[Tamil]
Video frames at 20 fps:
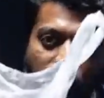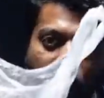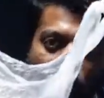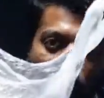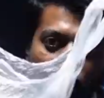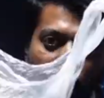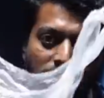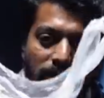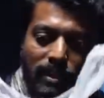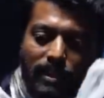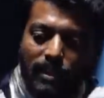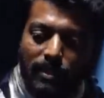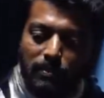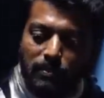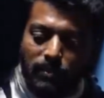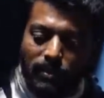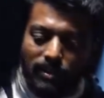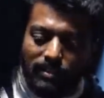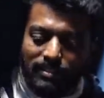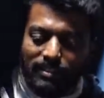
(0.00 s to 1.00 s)
ஸோ நண்பர்களே
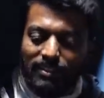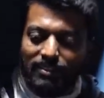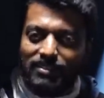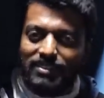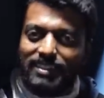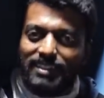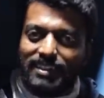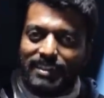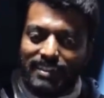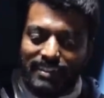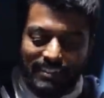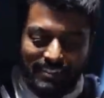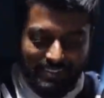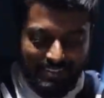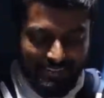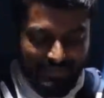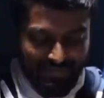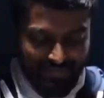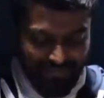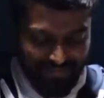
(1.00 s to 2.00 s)
பார்சல் வந்திருக்கு
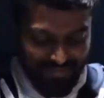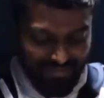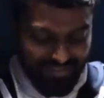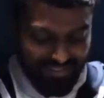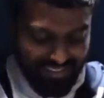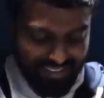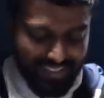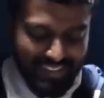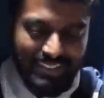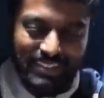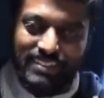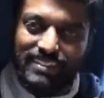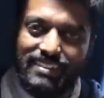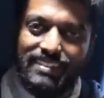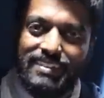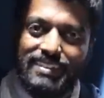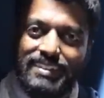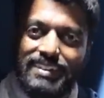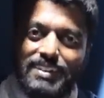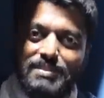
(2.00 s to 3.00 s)

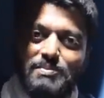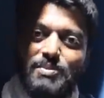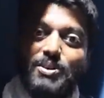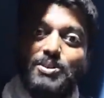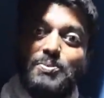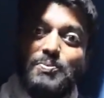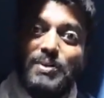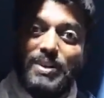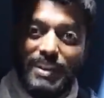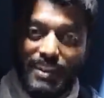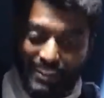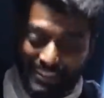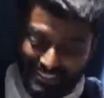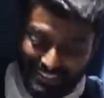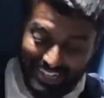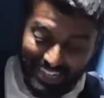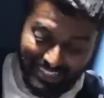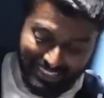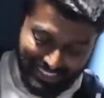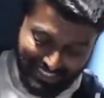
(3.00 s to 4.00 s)
அன்பாக்ஸ் பண்ணிடலாம்
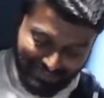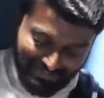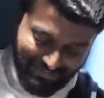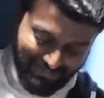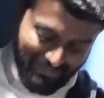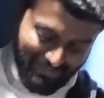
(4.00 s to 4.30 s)
ஸ்நாக்ஸ்